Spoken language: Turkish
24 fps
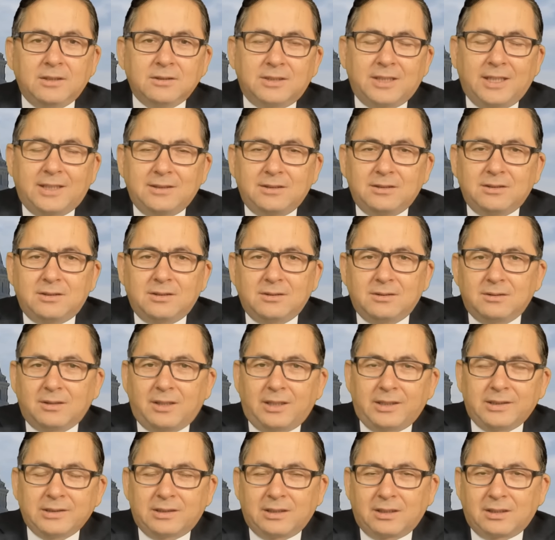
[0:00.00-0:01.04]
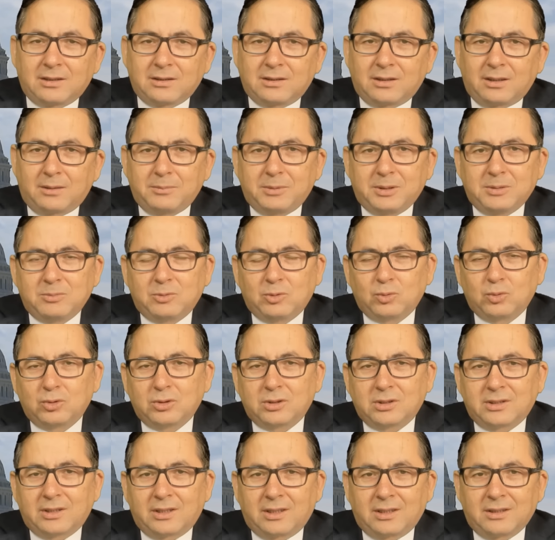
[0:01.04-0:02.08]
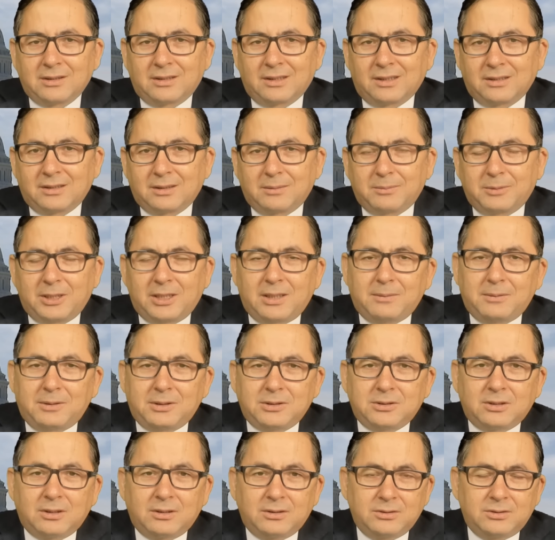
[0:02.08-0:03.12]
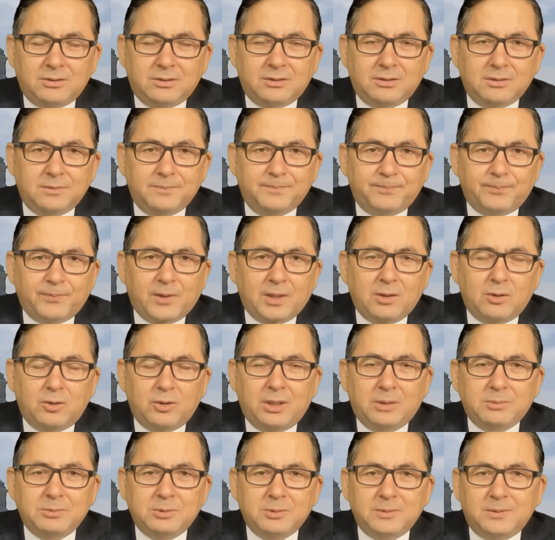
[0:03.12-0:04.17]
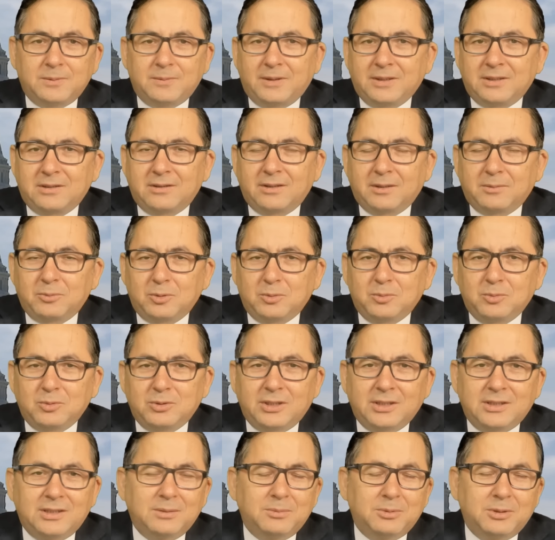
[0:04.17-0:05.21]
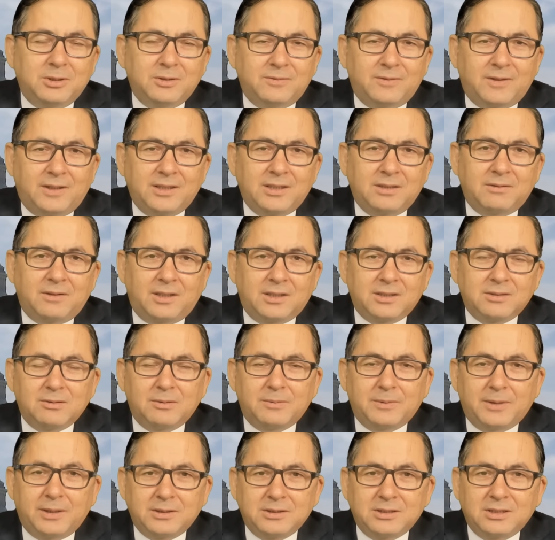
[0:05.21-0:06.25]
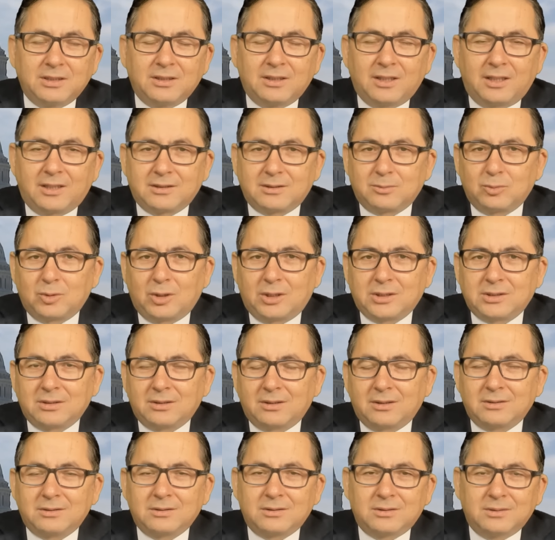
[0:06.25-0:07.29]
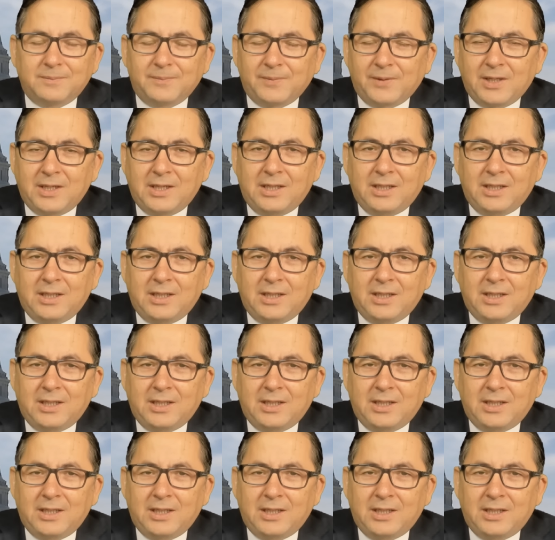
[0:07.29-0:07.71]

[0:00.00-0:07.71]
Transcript: Kendisinin Ankara'da, benim de uzun yıllar Ankara'da beraber çalıştığım önemli bir meslek büyüğümüz dediği bir ifade vardı ve ben yıllardır bunu hatırlatırım.